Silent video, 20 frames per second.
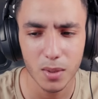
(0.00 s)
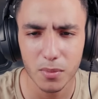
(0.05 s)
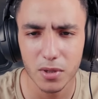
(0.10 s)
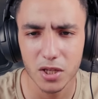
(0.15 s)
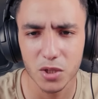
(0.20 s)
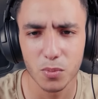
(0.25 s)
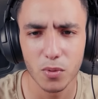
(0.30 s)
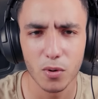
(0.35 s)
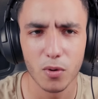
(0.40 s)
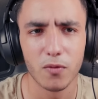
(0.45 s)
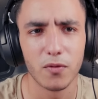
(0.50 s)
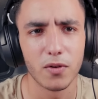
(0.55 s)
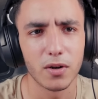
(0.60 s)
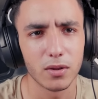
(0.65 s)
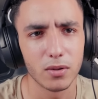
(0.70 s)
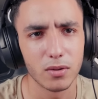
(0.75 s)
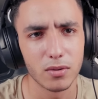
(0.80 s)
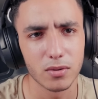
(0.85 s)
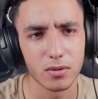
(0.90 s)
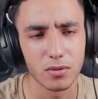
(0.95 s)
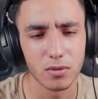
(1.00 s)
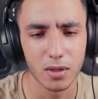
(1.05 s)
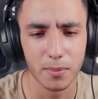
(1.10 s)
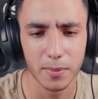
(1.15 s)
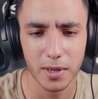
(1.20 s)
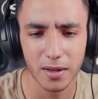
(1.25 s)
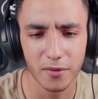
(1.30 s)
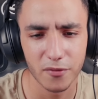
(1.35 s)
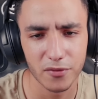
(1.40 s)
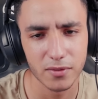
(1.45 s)
كان مات باوفر دوز ولا
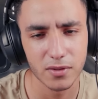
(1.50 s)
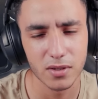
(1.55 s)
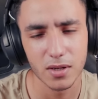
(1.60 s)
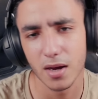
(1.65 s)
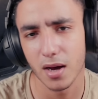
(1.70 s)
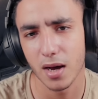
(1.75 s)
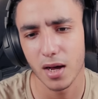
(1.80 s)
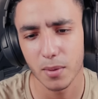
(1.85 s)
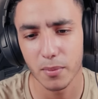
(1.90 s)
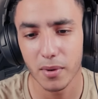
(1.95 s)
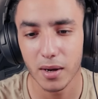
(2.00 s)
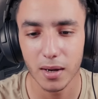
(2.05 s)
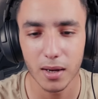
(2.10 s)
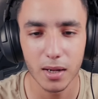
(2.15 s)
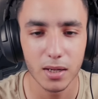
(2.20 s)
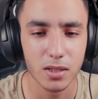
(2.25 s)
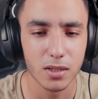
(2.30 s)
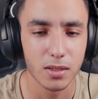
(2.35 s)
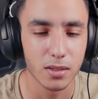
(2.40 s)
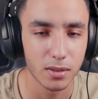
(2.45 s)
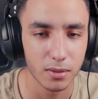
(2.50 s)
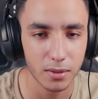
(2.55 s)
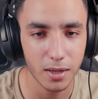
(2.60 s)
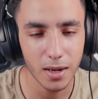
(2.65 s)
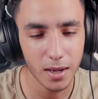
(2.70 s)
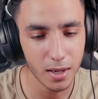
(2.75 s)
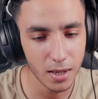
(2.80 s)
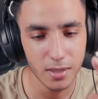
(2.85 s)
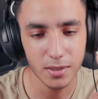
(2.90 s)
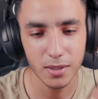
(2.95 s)
ما عرفت انتحر ما عقلتش
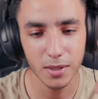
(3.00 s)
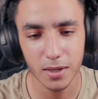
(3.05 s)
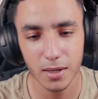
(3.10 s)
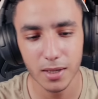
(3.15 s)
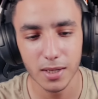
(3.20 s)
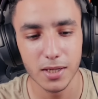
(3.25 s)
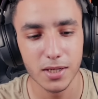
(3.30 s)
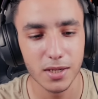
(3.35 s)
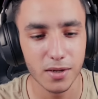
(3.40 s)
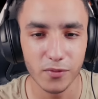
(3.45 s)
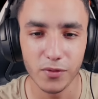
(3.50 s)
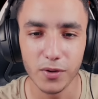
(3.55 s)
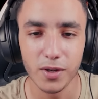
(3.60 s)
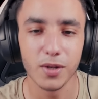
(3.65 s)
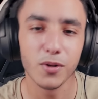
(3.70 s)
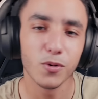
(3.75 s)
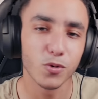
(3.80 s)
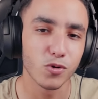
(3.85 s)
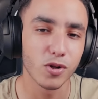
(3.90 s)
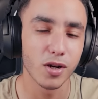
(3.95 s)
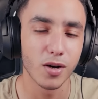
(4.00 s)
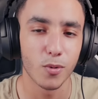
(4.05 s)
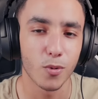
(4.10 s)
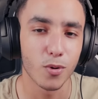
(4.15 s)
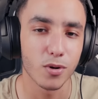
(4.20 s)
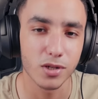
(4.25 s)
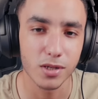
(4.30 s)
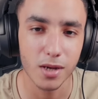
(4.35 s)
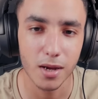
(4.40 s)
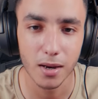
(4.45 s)
آه ندير عليه شي فيديو تا
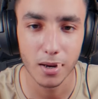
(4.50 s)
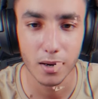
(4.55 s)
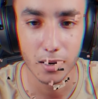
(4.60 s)
هو ان شاء